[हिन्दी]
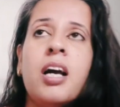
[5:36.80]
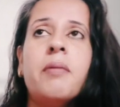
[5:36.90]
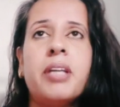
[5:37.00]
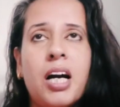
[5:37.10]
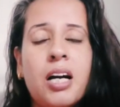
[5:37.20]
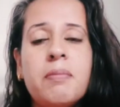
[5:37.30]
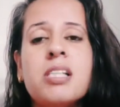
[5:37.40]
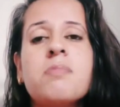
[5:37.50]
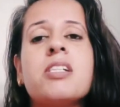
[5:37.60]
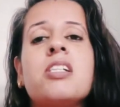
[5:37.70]
यहाँ मैं
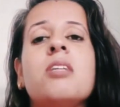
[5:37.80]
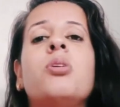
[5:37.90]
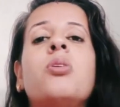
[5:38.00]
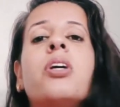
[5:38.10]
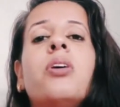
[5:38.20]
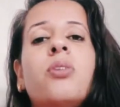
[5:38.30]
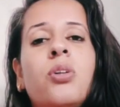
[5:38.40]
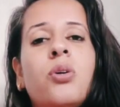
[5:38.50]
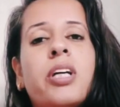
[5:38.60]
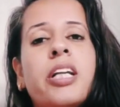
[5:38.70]
स्पेशली बोलूँगी उन
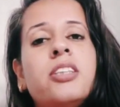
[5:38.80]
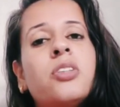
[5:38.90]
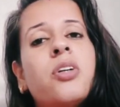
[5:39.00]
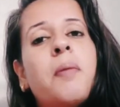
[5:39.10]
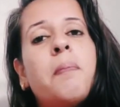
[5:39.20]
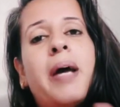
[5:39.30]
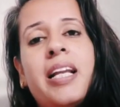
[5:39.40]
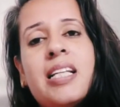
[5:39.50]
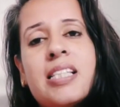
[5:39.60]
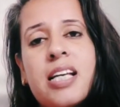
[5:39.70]
लोगों के लिए जिन्होंने
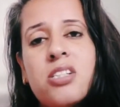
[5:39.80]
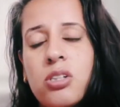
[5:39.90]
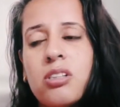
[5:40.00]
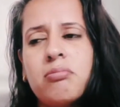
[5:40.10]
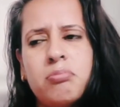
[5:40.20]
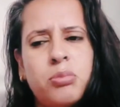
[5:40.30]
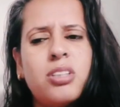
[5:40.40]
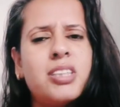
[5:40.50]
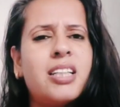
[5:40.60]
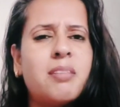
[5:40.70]
पहले सेक्सुअल बहुत
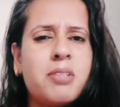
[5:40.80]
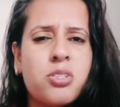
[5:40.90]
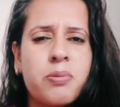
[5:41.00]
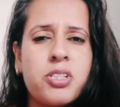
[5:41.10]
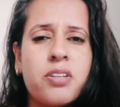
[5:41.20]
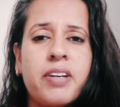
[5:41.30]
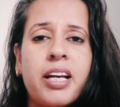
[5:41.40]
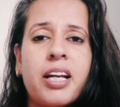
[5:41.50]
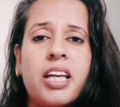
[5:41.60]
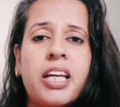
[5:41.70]
ज़्यादा मस्टोबेशन
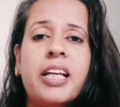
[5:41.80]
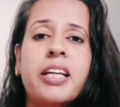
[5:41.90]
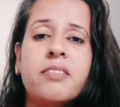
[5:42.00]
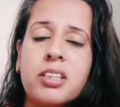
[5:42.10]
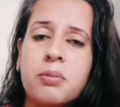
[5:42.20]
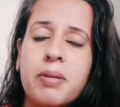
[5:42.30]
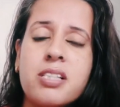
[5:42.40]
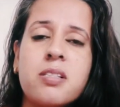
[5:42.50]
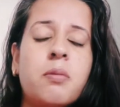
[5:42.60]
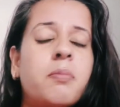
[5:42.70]
वगैरह किया लेकिन वर्तमान
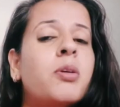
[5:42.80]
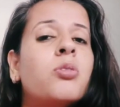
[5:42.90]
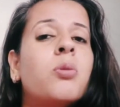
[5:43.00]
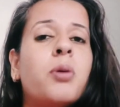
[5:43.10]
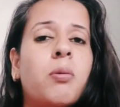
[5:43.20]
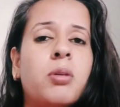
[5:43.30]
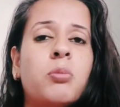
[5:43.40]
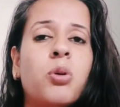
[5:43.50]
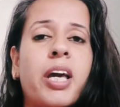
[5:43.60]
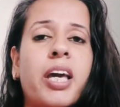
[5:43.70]
समय में उनको प्रॉब्लम
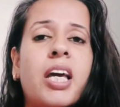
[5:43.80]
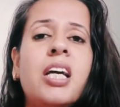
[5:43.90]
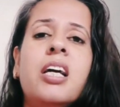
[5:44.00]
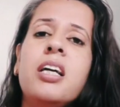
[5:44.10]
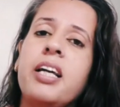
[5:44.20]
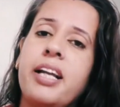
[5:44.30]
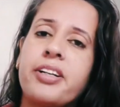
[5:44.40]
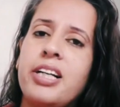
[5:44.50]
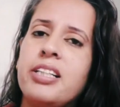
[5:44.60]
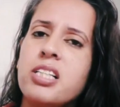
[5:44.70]
हो गई है
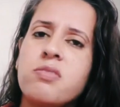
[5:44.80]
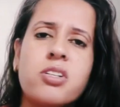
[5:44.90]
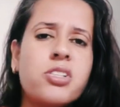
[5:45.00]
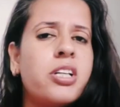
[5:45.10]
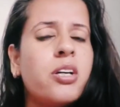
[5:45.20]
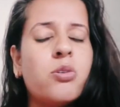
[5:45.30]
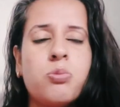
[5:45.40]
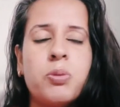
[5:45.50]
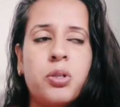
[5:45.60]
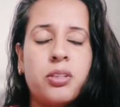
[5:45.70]
इरेक्टाइल डिसफंक्शन या कुछ
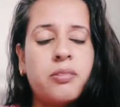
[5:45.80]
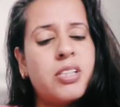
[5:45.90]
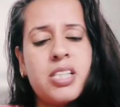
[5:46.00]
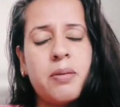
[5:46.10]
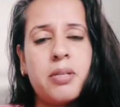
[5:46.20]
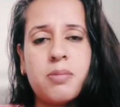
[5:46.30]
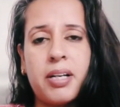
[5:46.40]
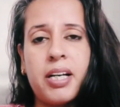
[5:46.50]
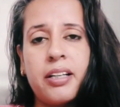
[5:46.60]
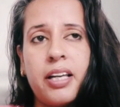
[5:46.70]
भी और किसी भी इस
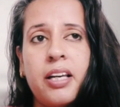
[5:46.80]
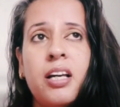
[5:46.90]
प्रकार की